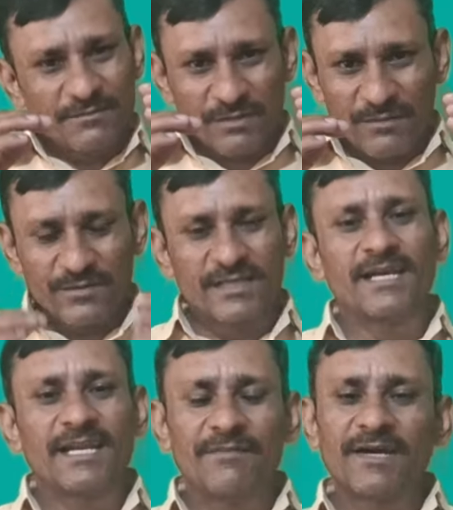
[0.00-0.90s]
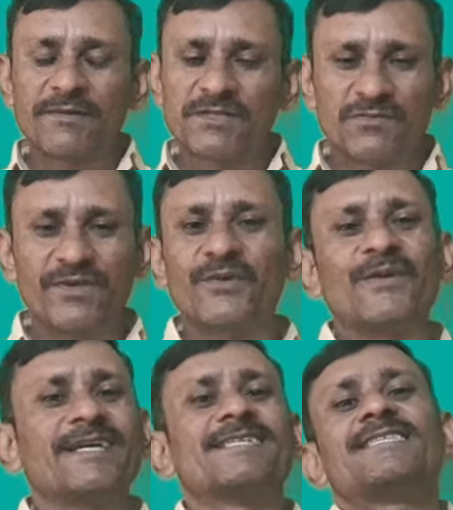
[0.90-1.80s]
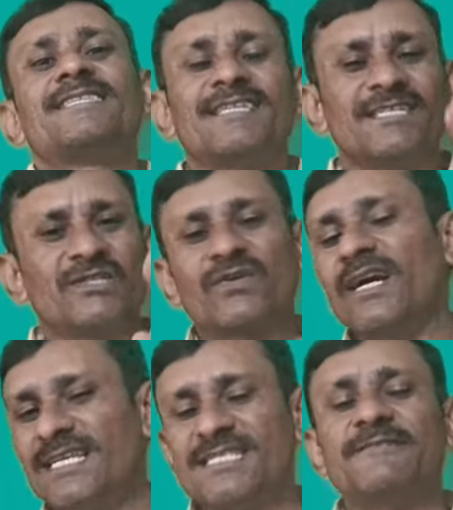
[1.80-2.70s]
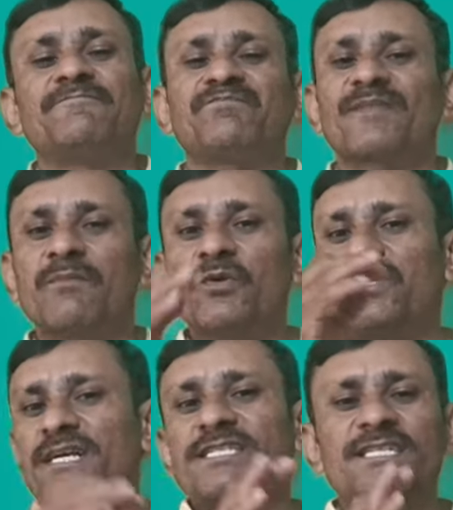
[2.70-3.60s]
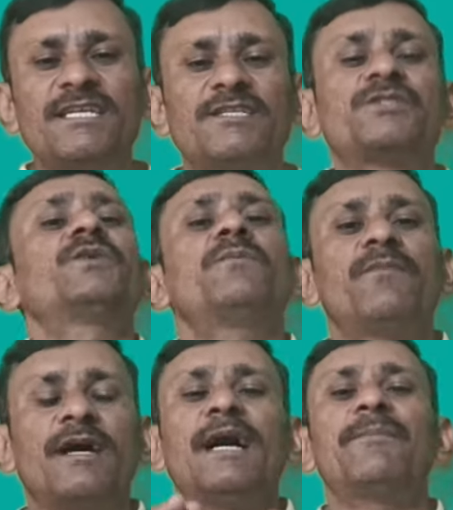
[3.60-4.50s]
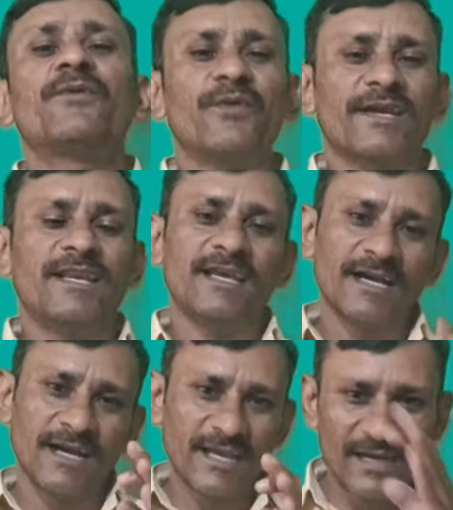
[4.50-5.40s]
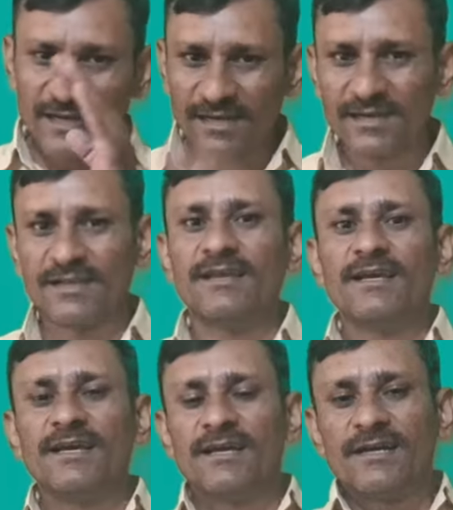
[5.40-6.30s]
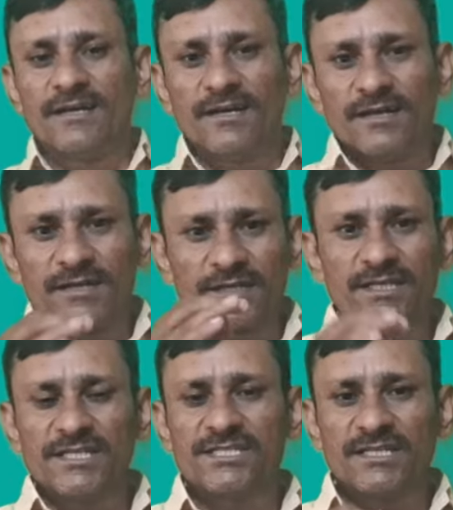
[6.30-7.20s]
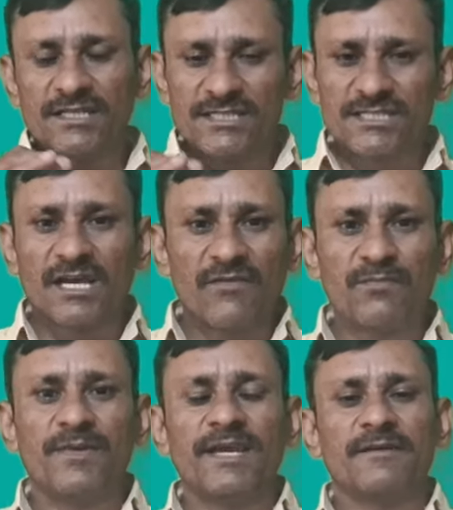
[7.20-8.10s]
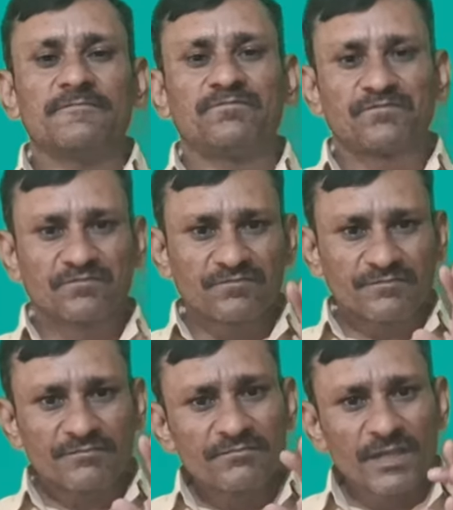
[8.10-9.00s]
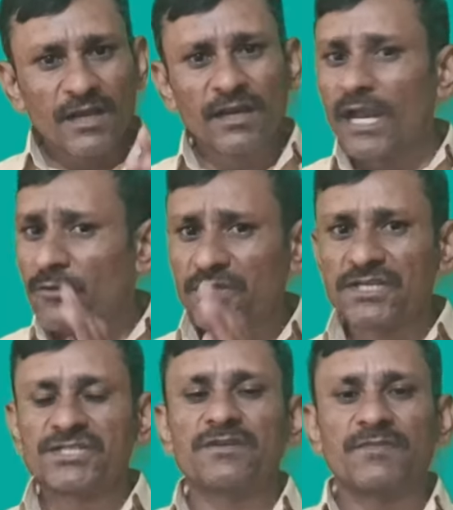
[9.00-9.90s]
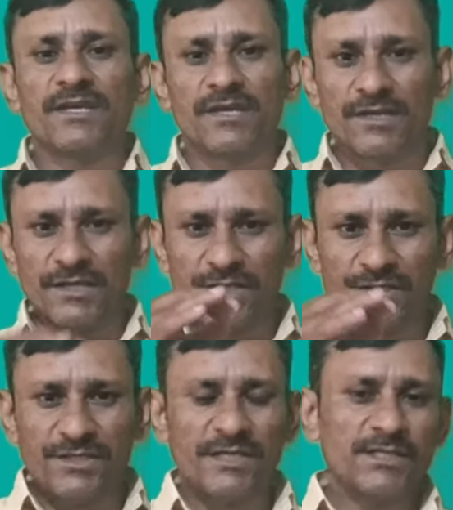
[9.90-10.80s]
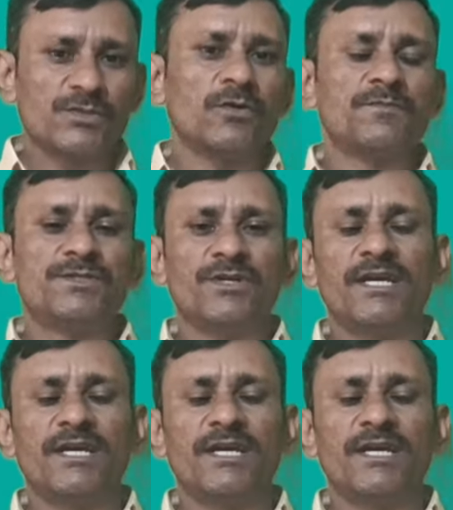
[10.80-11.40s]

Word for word: मतलब 11 12 बजे भी कॉल कर देते हैं तो गाइस बहुत ही अच्छी जॉब आप लोगों के लिए अगेन किचन स्टाफ में क्लाउड किचन में ये जॉब जो